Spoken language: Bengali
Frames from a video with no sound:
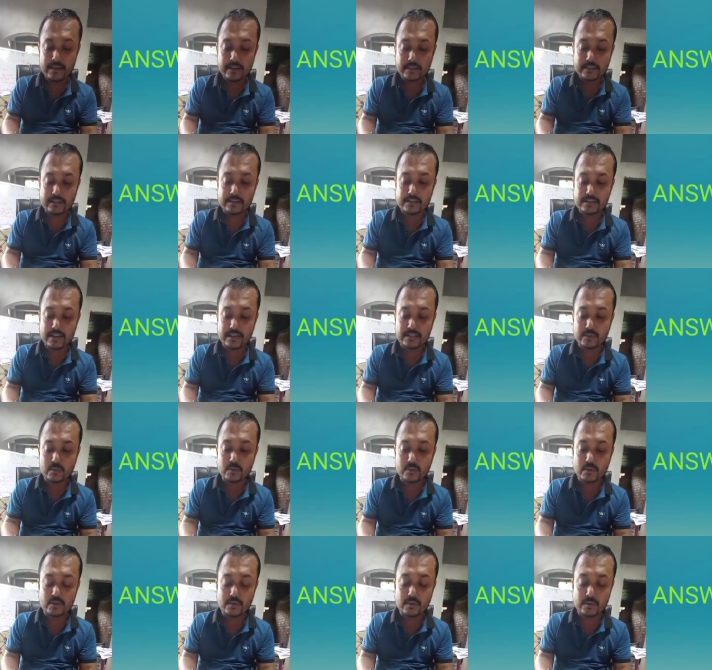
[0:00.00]
তাহলে সাথেও
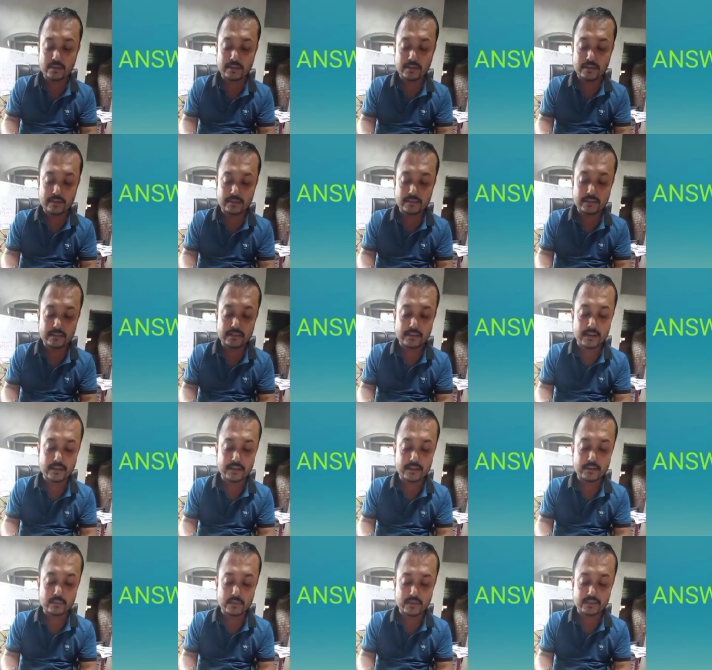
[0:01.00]
কিন্তু আমার কী আসতেছে
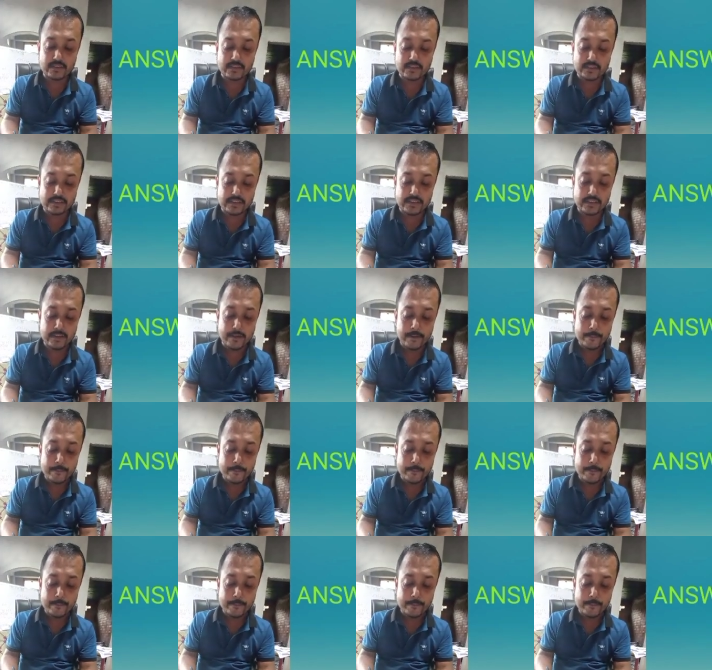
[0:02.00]
হান্ড্রেড পার্সেন্ট সি